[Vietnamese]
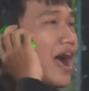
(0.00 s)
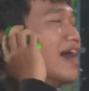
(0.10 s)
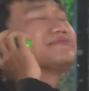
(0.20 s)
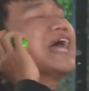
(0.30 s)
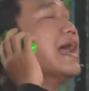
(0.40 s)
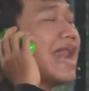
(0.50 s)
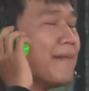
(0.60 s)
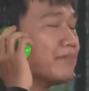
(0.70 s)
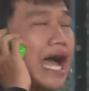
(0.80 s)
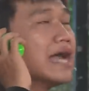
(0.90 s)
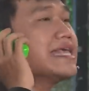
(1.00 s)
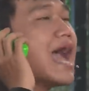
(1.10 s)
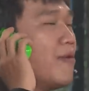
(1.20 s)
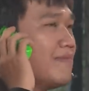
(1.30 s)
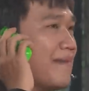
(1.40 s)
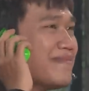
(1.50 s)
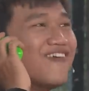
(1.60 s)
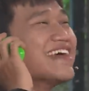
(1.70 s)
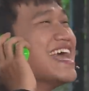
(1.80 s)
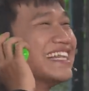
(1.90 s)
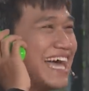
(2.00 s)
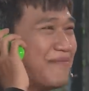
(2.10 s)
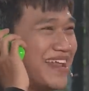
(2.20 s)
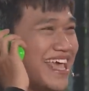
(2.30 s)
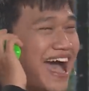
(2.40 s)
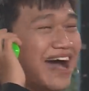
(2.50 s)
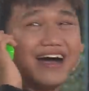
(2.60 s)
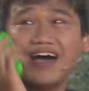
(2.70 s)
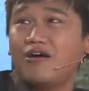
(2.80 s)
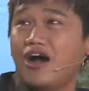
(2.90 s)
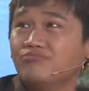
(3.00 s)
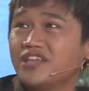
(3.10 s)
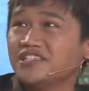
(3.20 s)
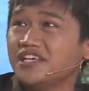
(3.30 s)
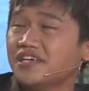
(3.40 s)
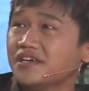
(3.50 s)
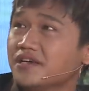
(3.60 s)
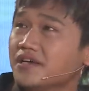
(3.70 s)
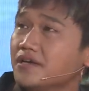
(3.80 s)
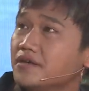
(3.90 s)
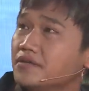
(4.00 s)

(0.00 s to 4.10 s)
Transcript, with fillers: à, Thân lắm, thân với ông lắm thì con yên tâm đi à. Ông tên gì? Ôi trời,